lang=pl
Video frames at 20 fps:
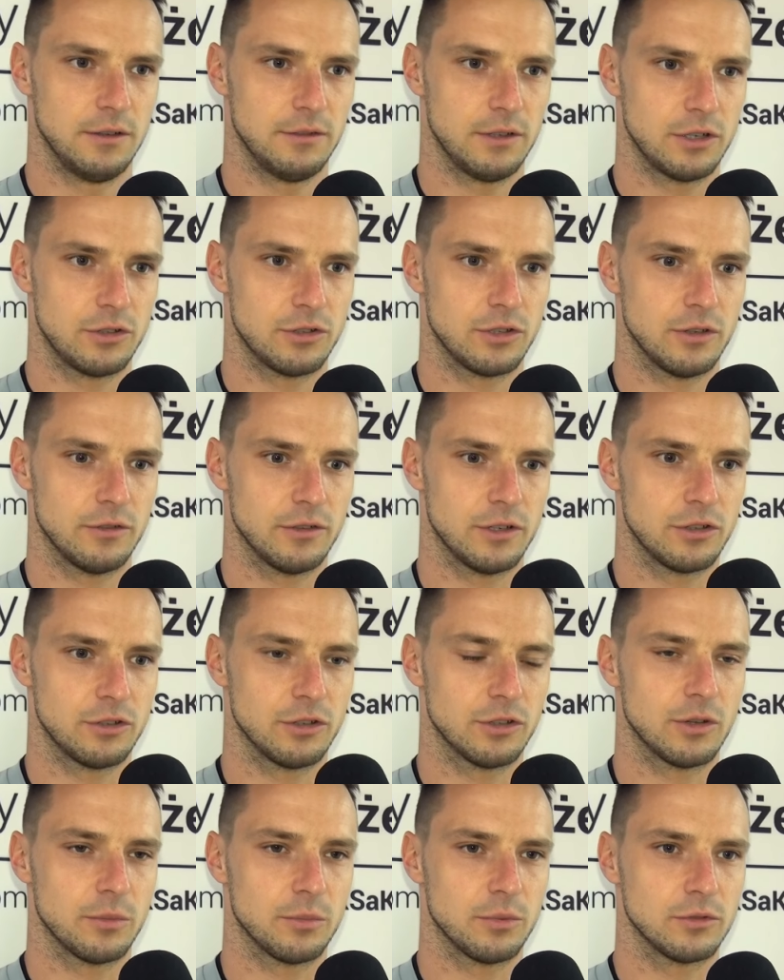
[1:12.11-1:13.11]
wreszcie,
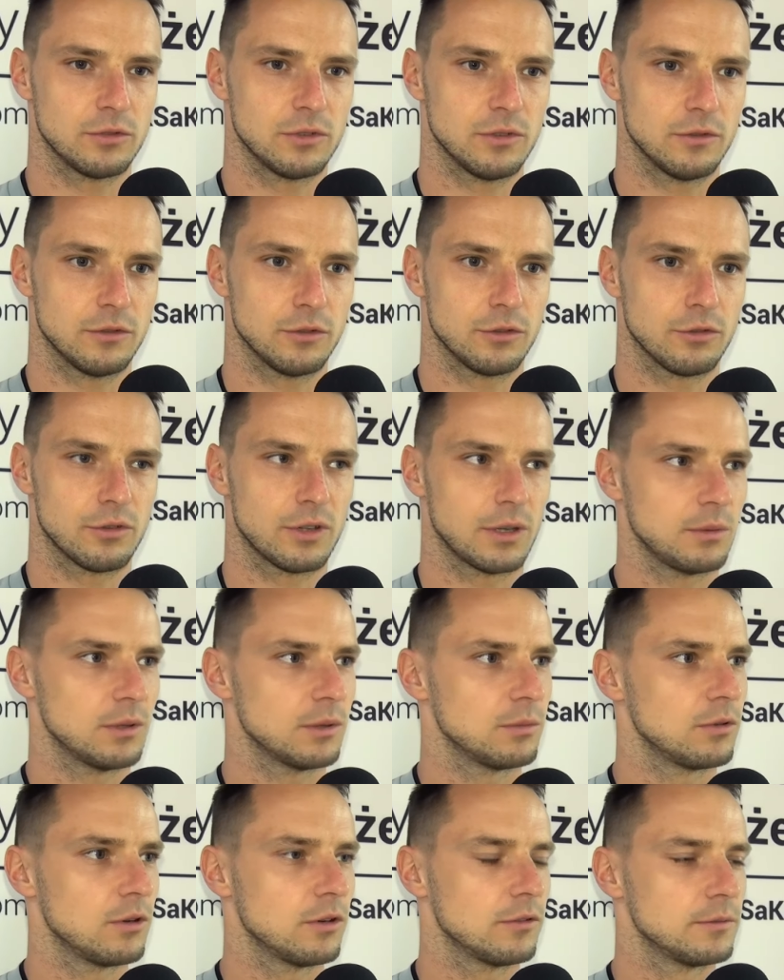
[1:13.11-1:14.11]
wreszcie te punkty wrócą z nami
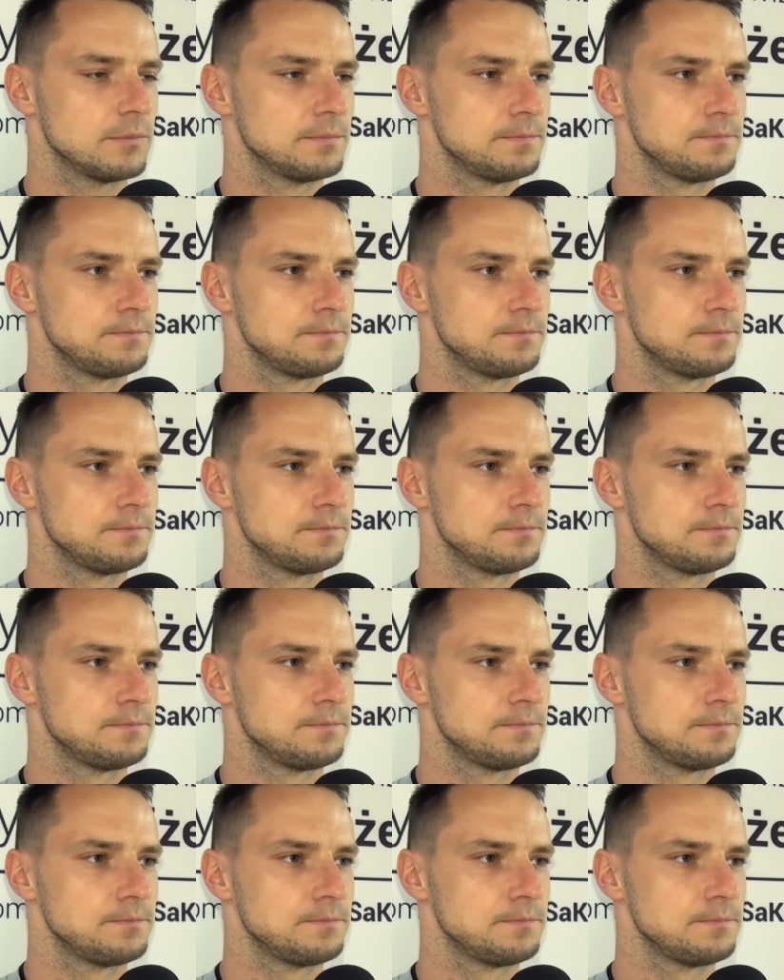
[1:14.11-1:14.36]
do boku.